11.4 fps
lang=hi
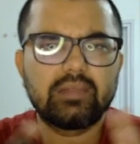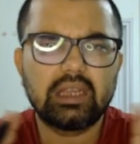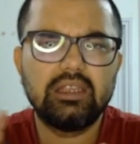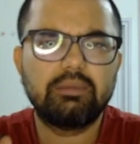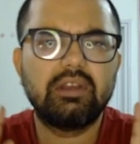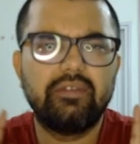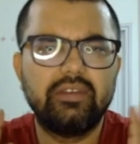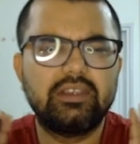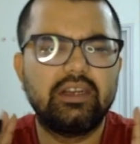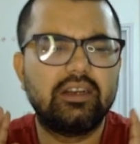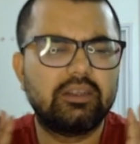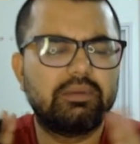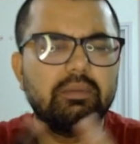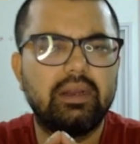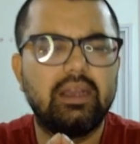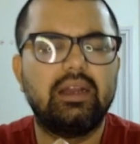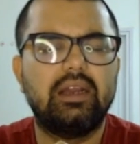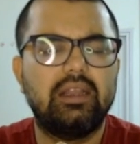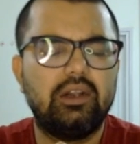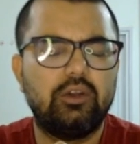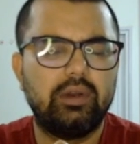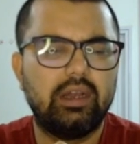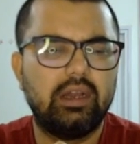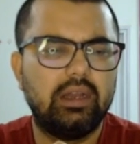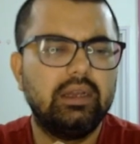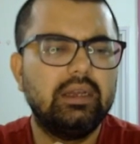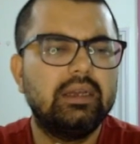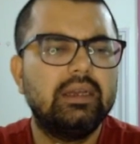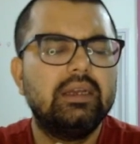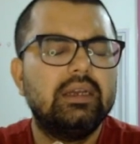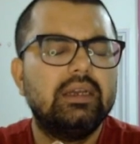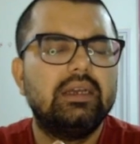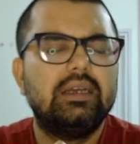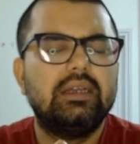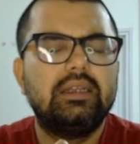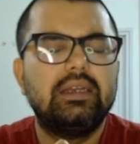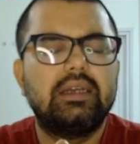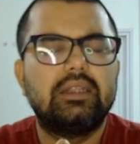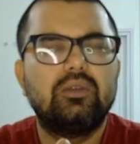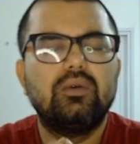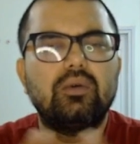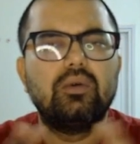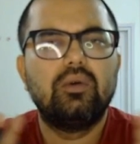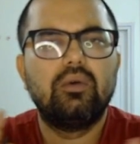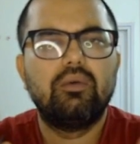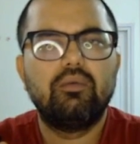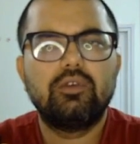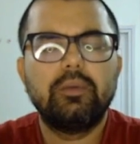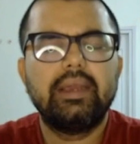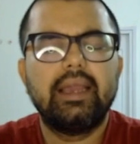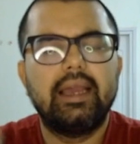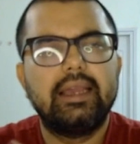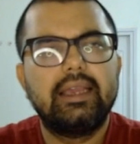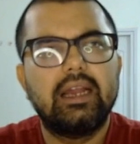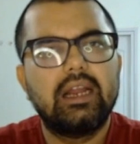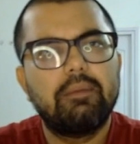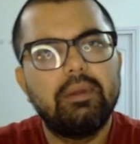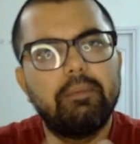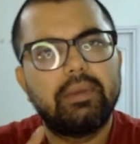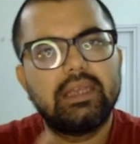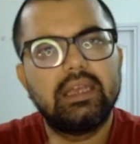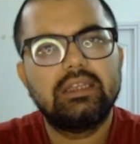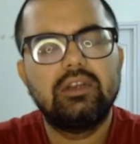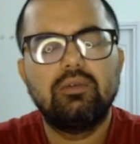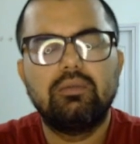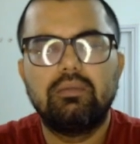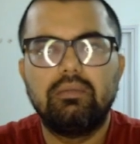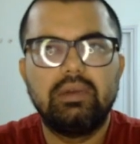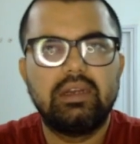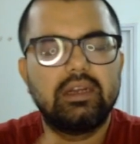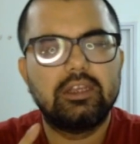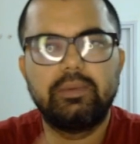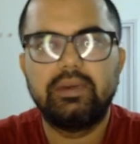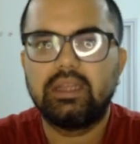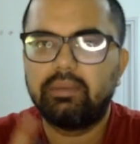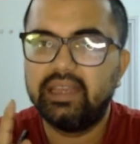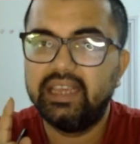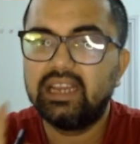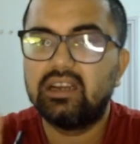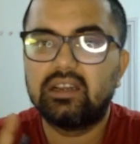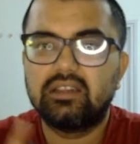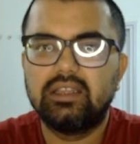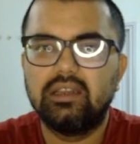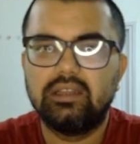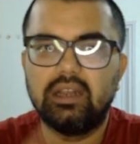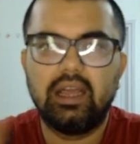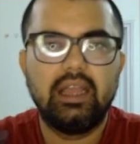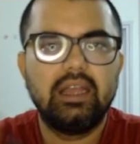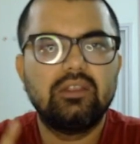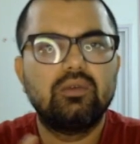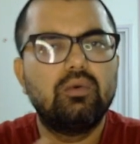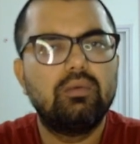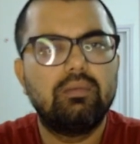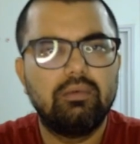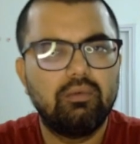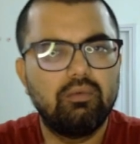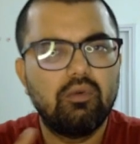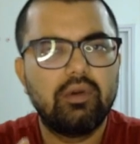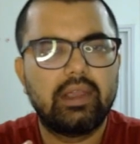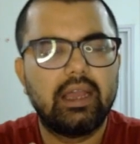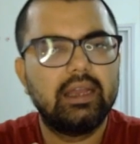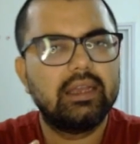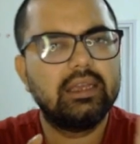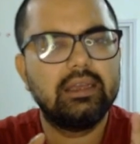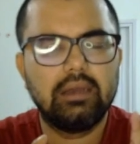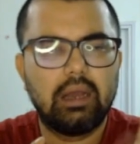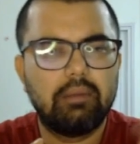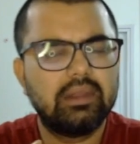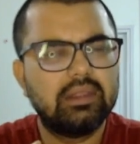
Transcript: सबसे एफिशिएंट सबसे बढ़िया गाड़ी अल्टो रहा है ठीक है तो उसमें क्या है कि अगर आपने 50 किलोमीटर की स्पीड से आपने एक लीटर तेल जलाया तो वो क्या है कि आपका